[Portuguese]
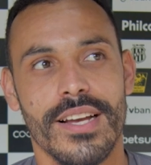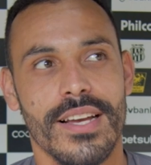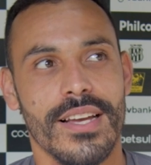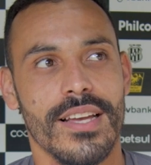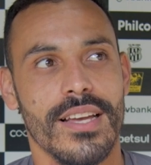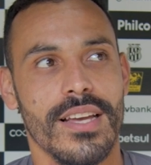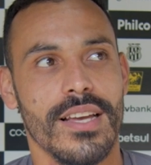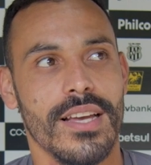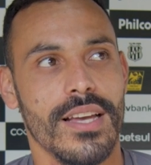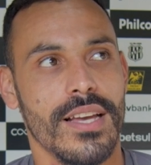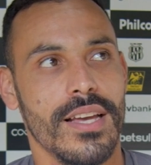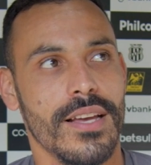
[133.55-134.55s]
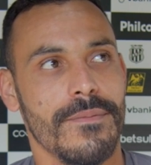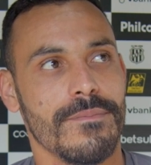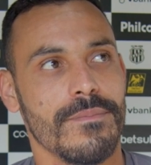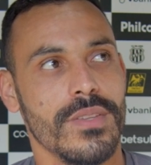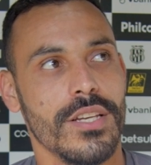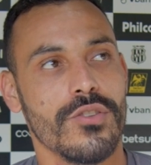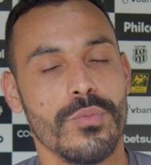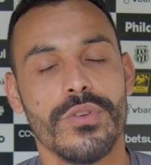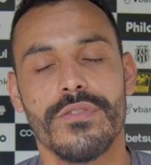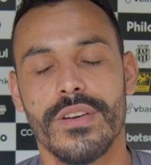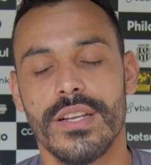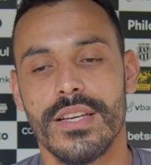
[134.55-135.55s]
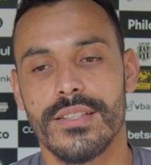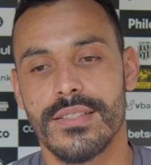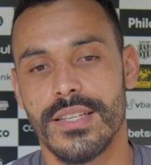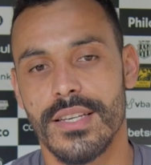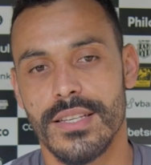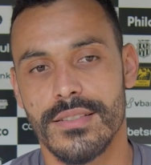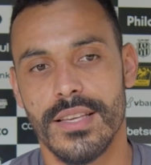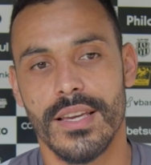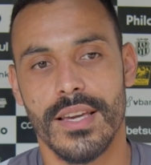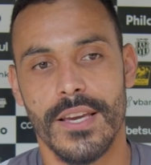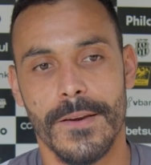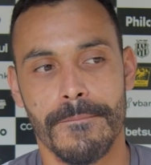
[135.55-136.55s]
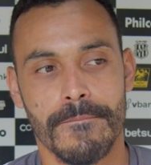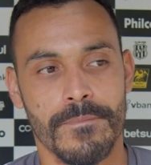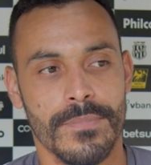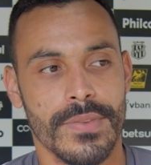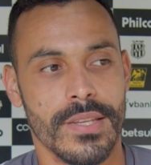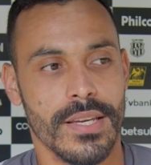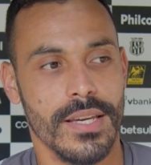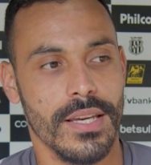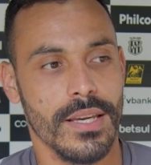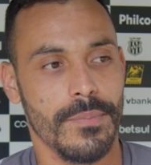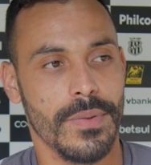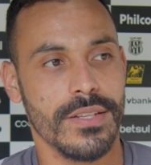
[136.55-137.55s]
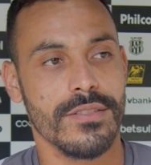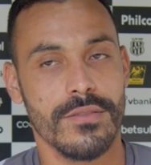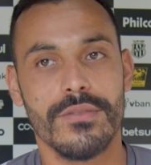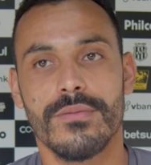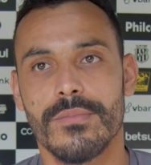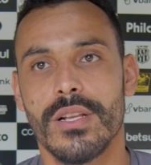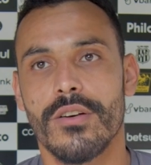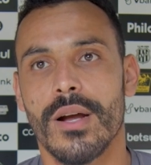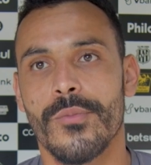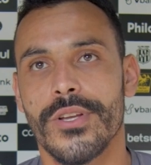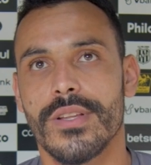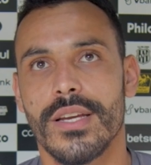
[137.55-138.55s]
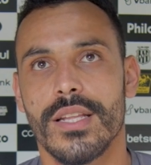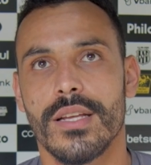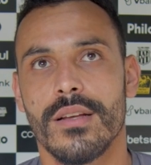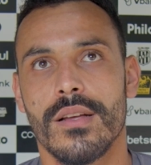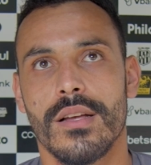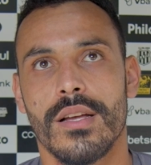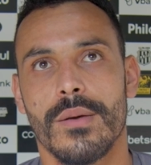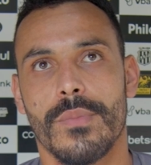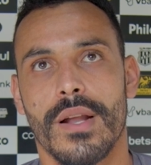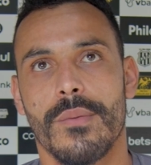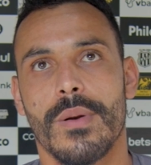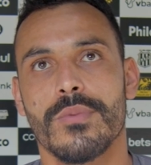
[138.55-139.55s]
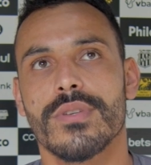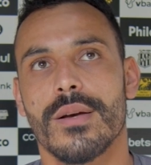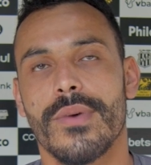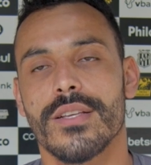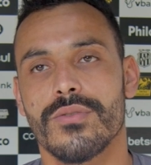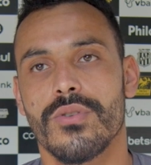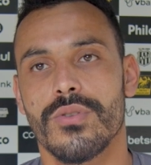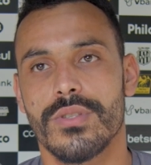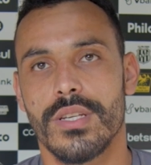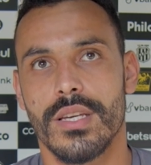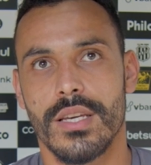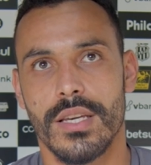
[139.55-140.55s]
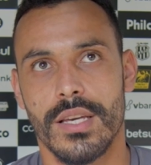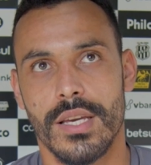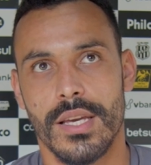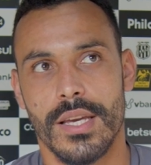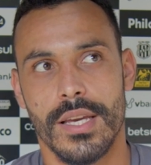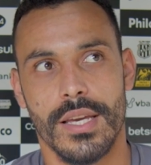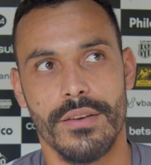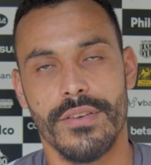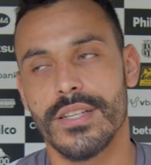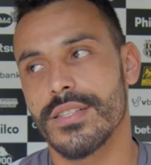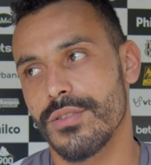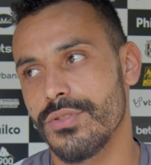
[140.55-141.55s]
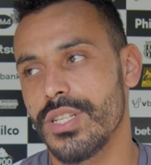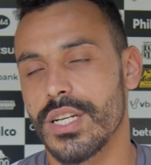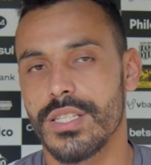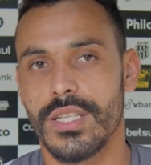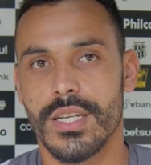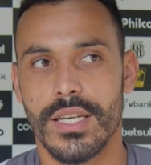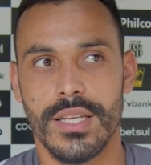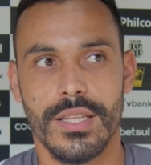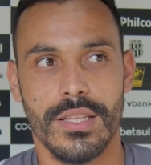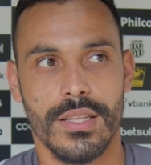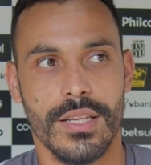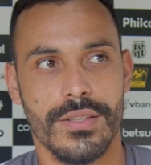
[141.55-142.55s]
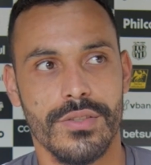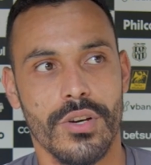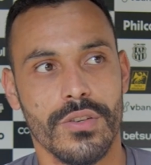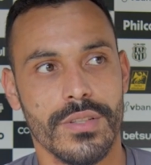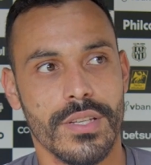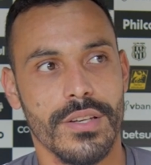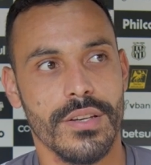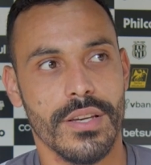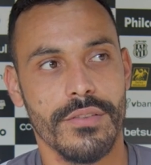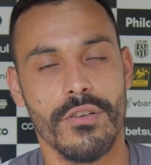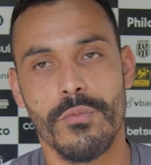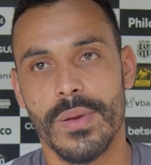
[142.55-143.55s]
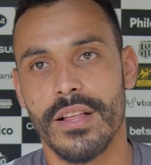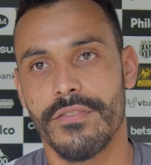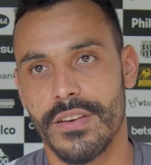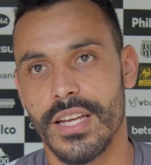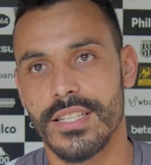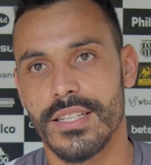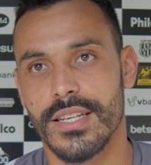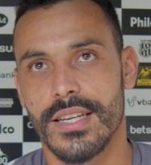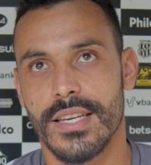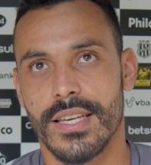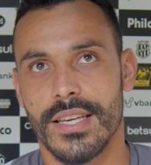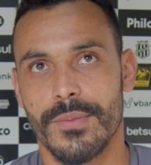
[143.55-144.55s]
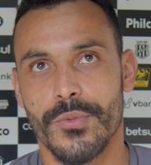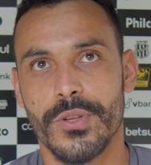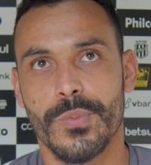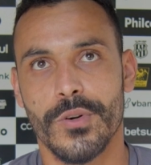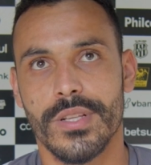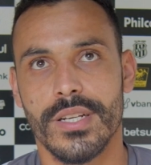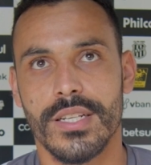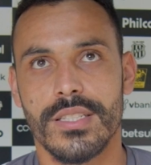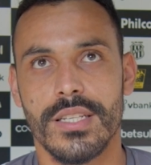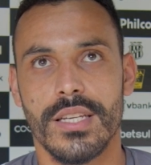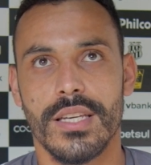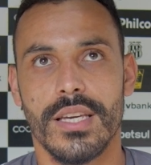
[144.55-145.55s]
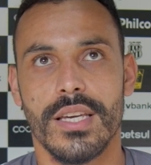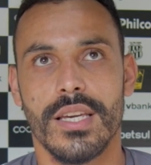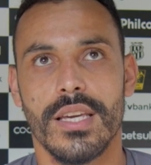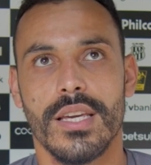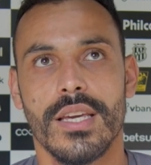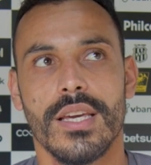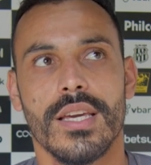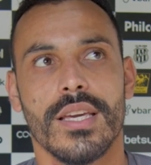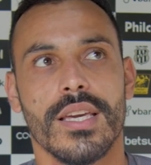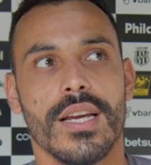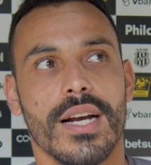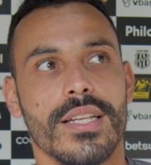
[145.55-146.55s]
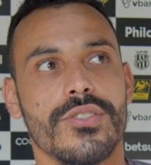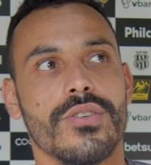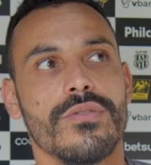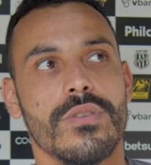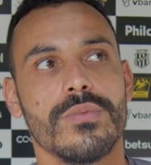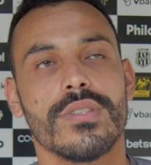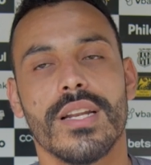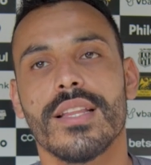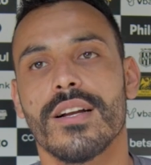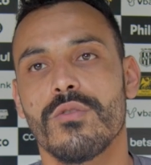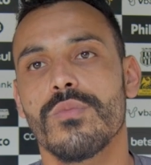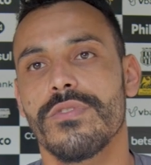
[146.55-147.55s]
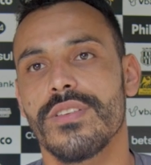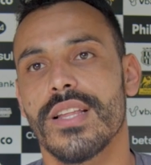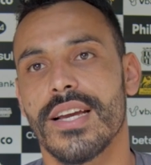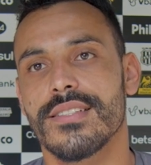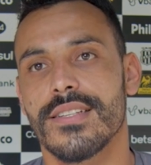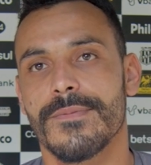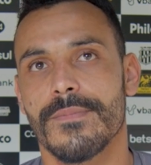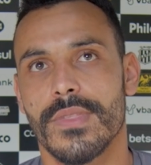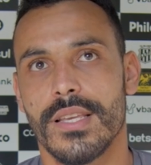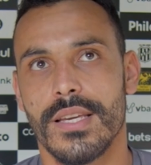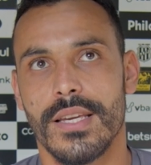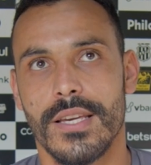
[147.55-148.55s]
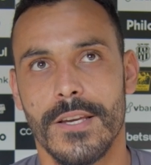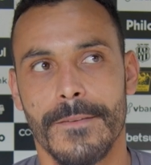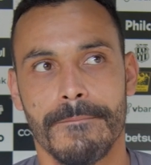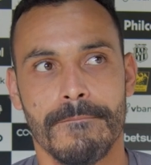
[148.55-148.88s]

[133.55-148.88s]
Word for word: é, é, me deixou muito feliz e sei que, que preciso melhorar muito ainda para buscar mais gols e, e vai ser no dia a dia aí desses jogos que, que vão pela frente, muito importante e, e que cada jogo vamos tratar como finais, né? E,